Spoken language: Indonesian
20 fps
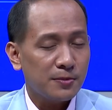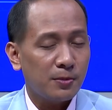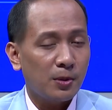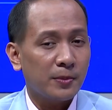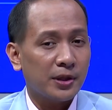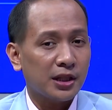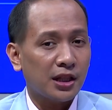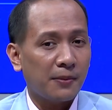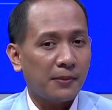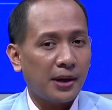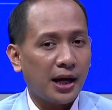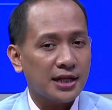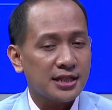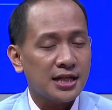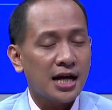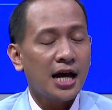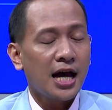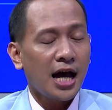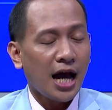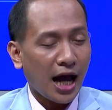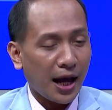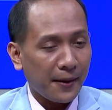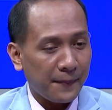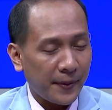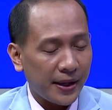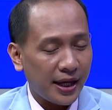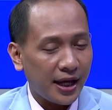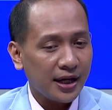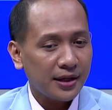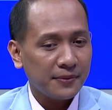sebelum kita bahas
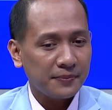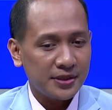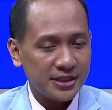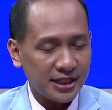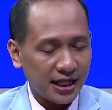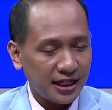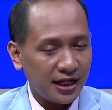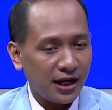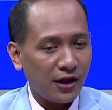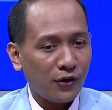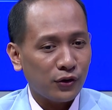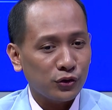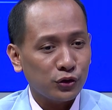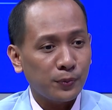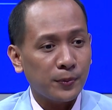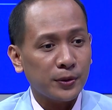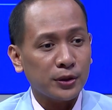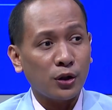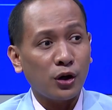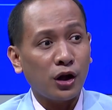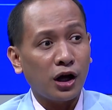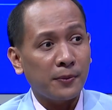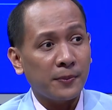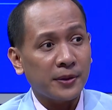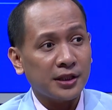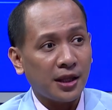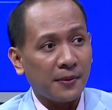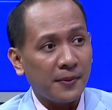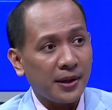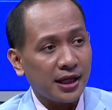apa yang bisa dilakukan untuk pertolongan
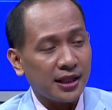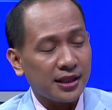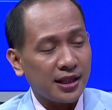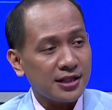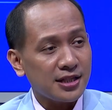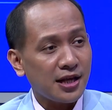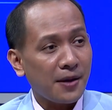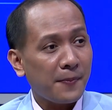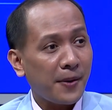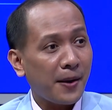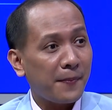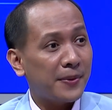pertama kita sapa